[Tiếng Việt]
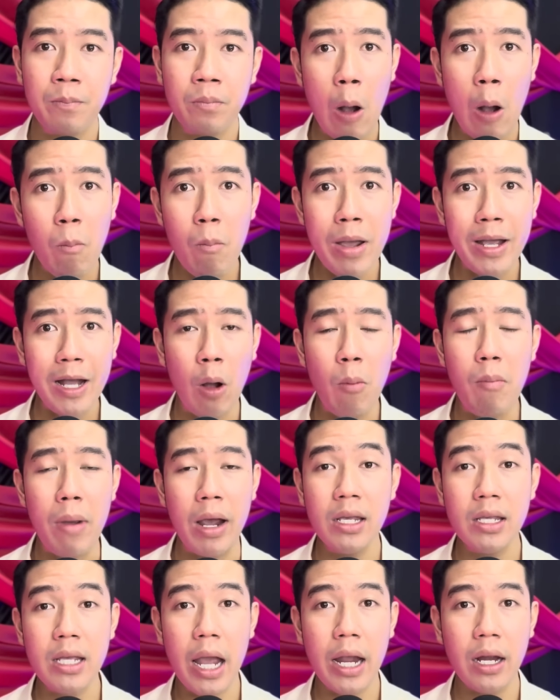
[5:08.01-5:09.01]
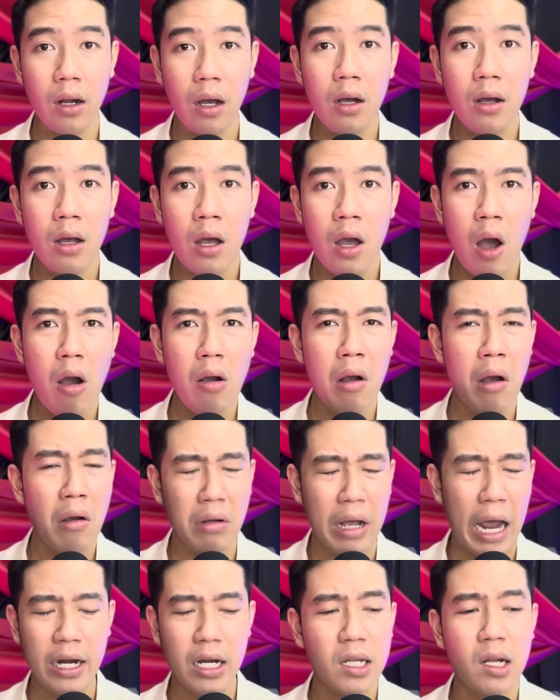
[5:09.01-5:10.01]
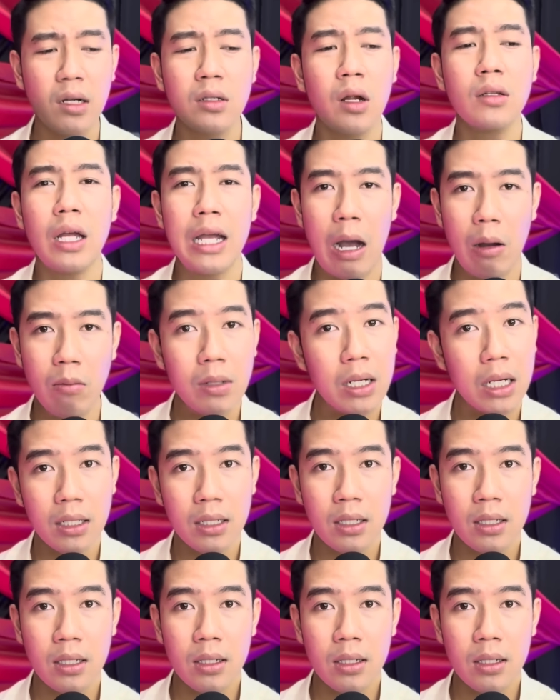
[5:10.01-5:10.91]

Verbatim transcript: không biết ổng bị gì nữa, thôi thôi kệ đừng nói tới ổng nữa.